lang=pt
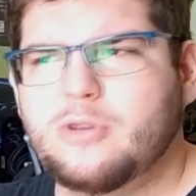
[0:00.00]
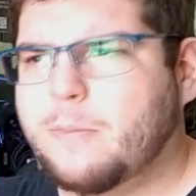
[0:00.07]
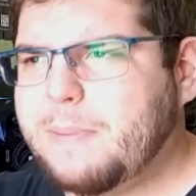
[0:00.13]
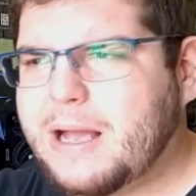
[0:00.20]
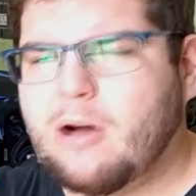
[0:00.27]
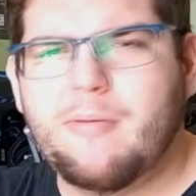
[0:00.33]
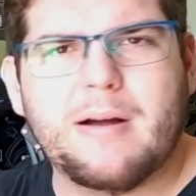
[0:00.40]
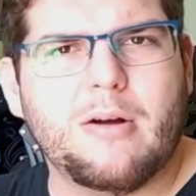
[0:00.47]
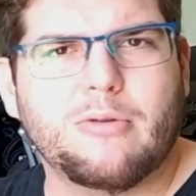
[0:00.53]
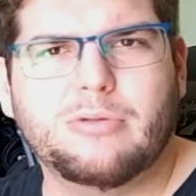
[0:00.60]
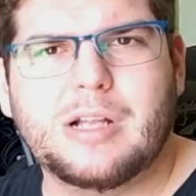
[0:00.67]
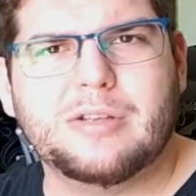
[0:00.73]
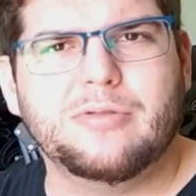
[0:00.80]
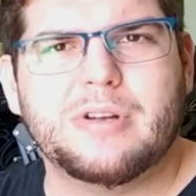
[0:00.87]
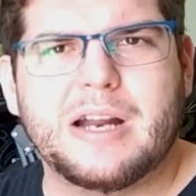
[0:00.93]
Só pegar uma
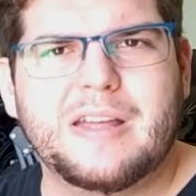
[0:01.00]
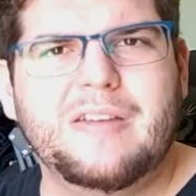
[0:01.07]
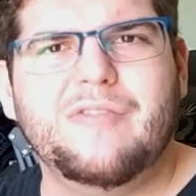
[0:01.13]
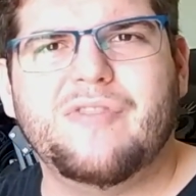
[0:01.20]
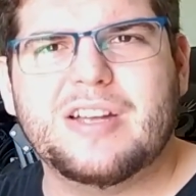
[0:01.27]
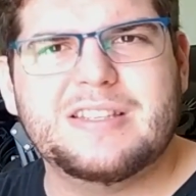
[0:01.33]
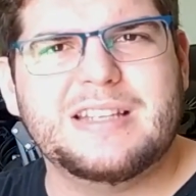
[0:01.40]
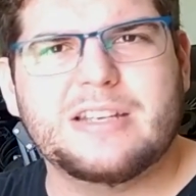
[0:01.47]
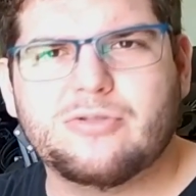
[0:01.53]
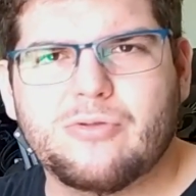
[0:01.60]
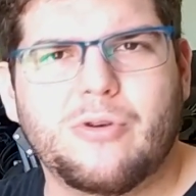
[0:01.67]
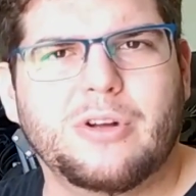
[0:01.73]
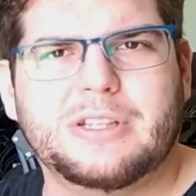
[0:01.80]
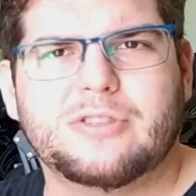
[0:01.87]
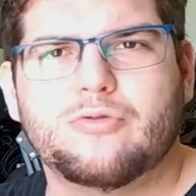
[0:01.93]
calculadora aí e fazer
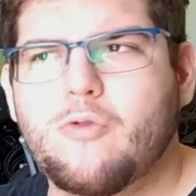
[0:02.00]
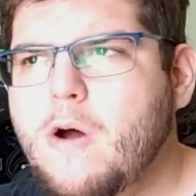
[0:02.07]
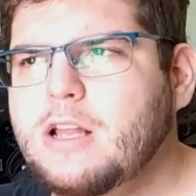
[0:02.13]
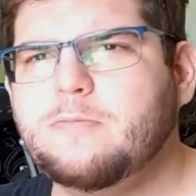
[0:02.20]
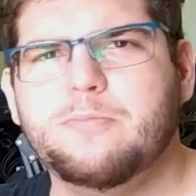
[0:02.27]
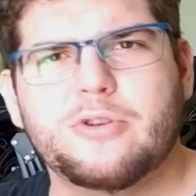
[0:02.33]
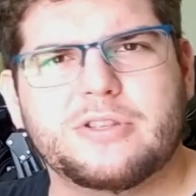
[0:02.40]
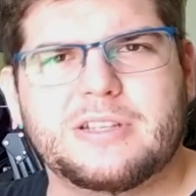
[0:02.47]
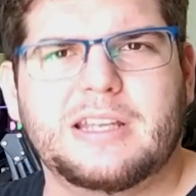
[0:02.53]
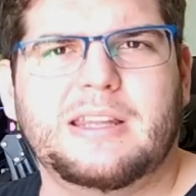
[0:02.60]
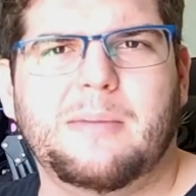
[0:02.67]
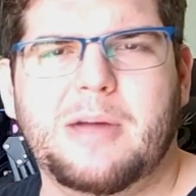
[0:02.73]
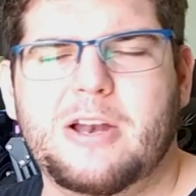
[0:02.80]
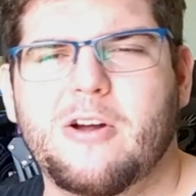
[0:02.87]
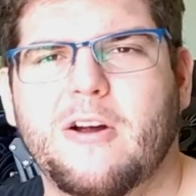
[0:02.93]
as contas, quanto por
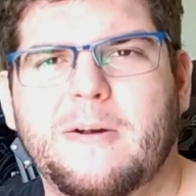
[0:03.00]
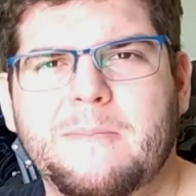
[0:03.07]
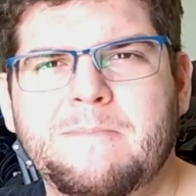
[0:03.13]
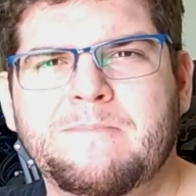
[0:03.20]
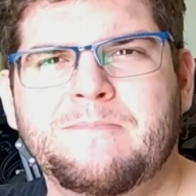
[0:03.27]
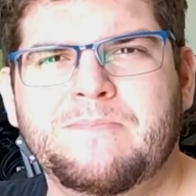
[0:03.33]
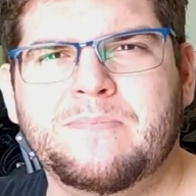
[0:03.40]
cento é melhor?